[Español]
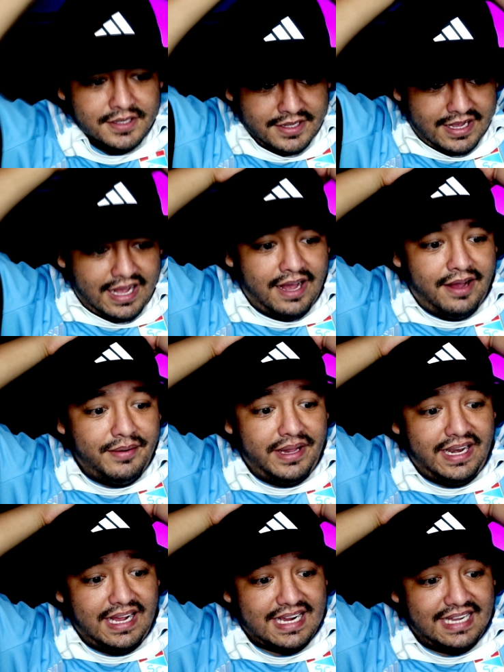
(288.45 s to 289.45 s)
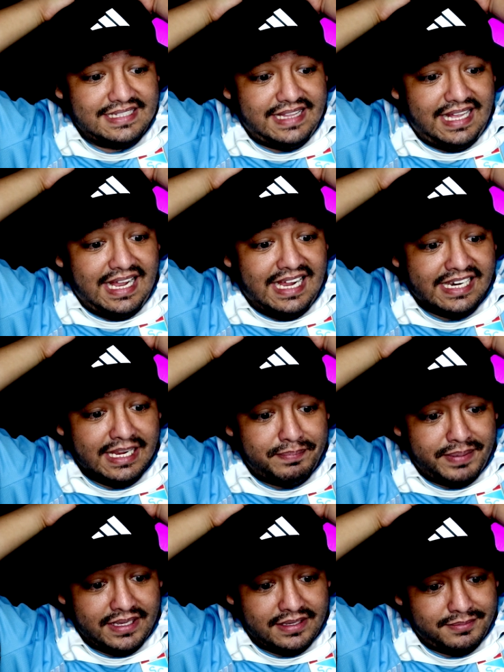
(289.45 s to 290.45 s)
A ver, acá está la
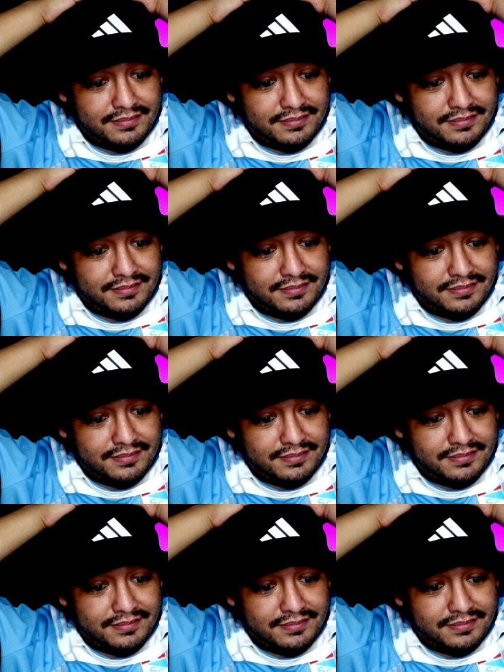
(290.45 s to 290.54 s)
repe.